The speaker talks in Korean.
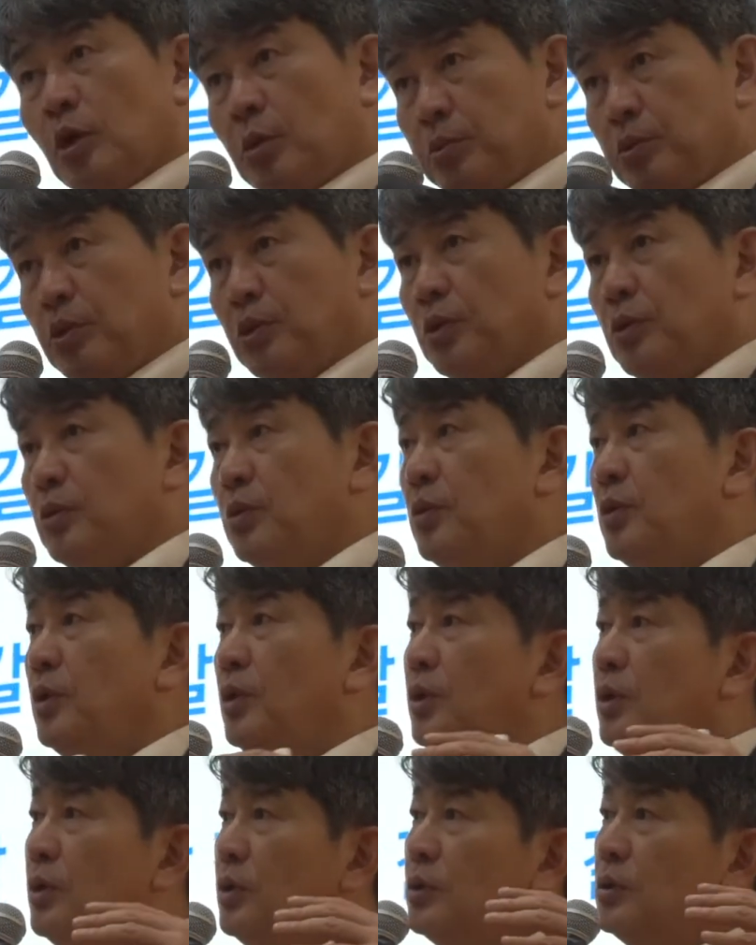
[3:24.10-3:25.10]
없고
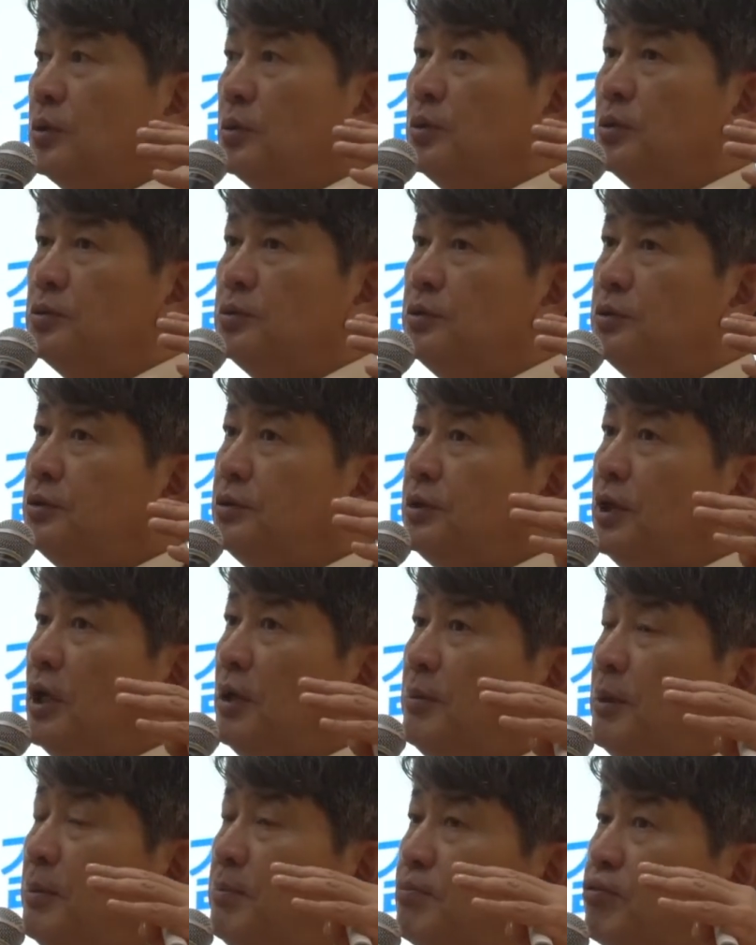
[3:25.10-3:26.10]
또
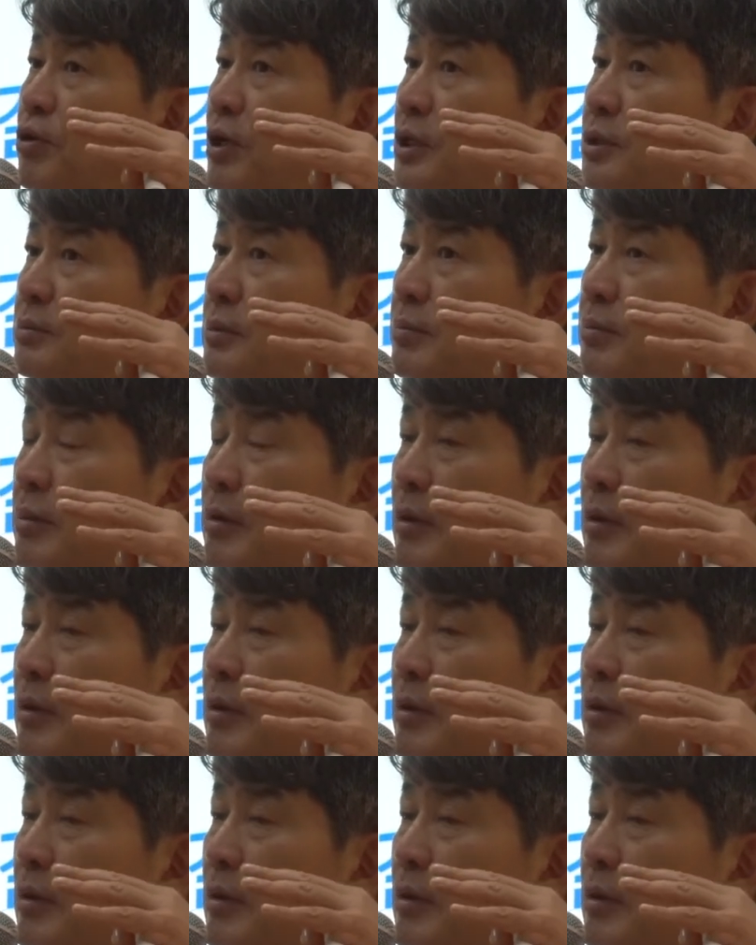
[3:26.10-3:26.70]
시스템의 불안